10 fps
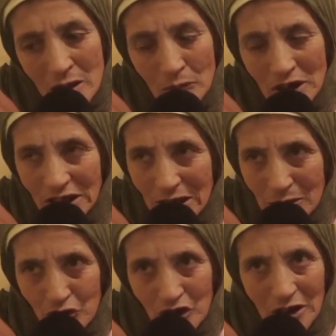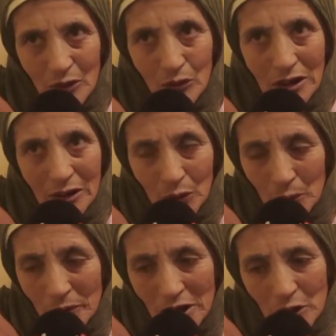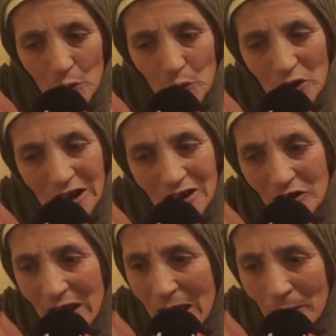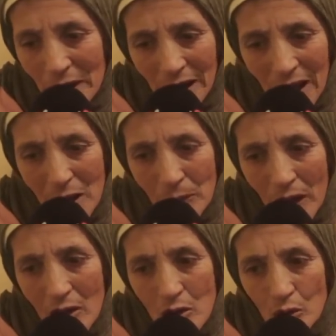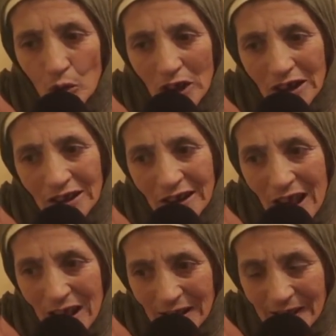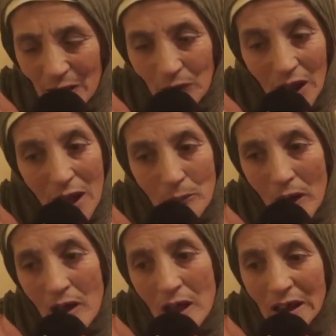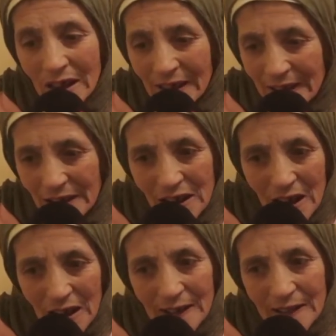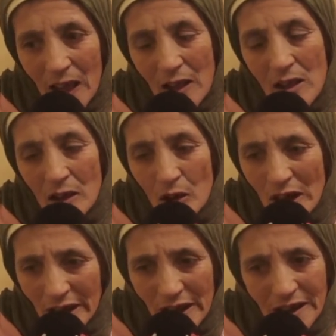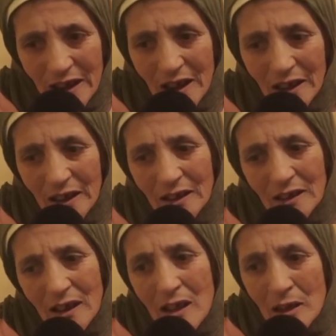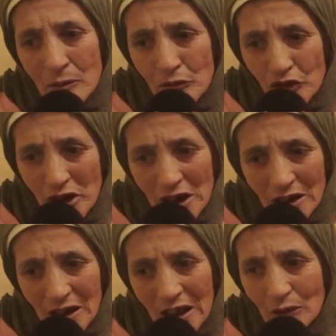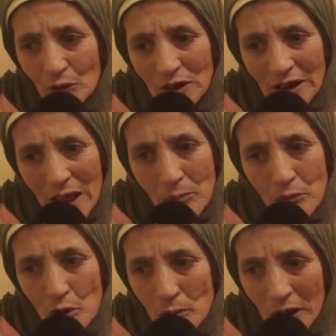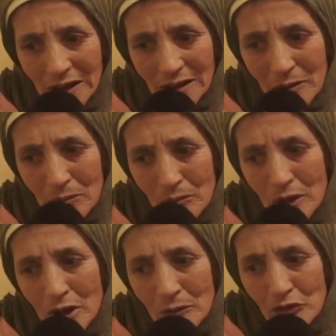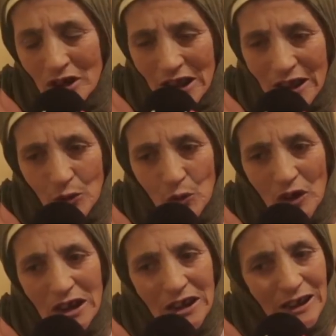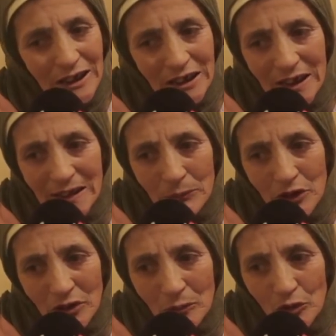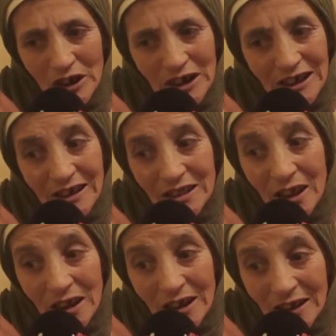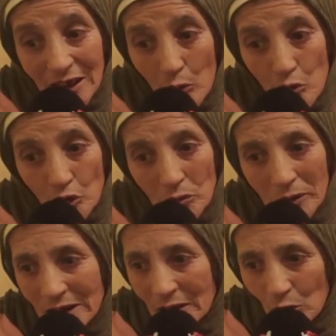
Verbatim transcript: ملي تنمشي كيكل العربيه تيقولوا لي راه جابها الغابه وراه قتلها عصا في الغابه حرس عليها العصا هكاين هكاين مشيت عاد ولد عمي ومقدم مشيت لعندو قال لي راني دايز من تم ولقيت ديك الدريه تتغوت وبغيت